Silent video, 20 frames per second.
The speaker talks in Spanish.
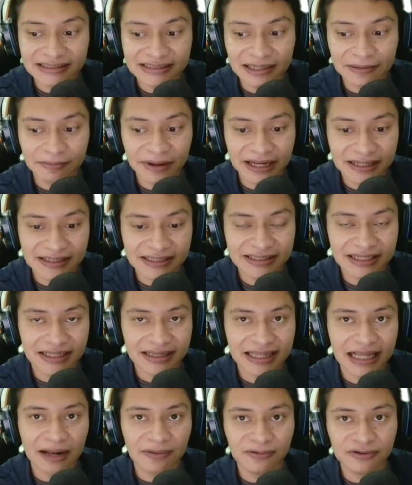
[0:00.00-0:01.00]
de este 20
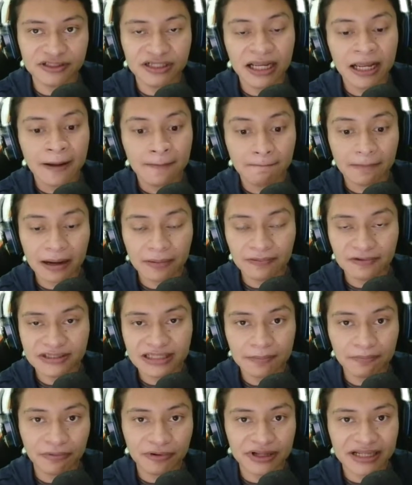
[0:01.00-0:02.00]
centavos vamos
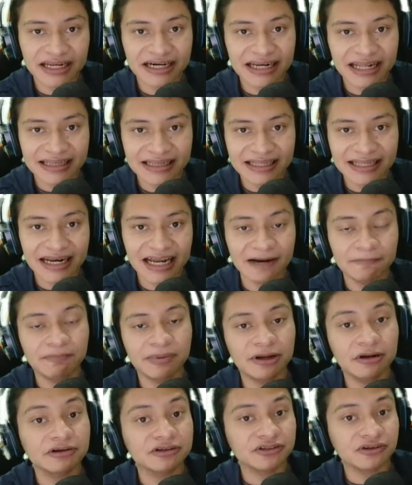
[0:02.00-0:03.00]
a poder retirar,
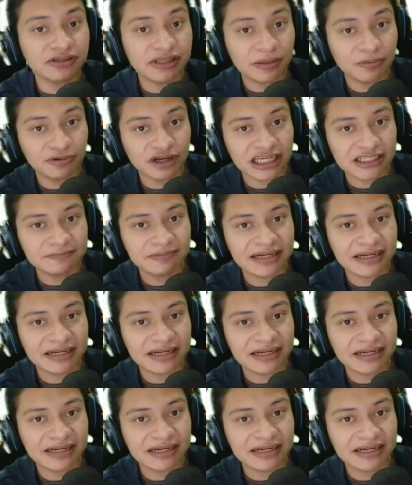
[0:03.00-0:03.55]
pero yo te voy a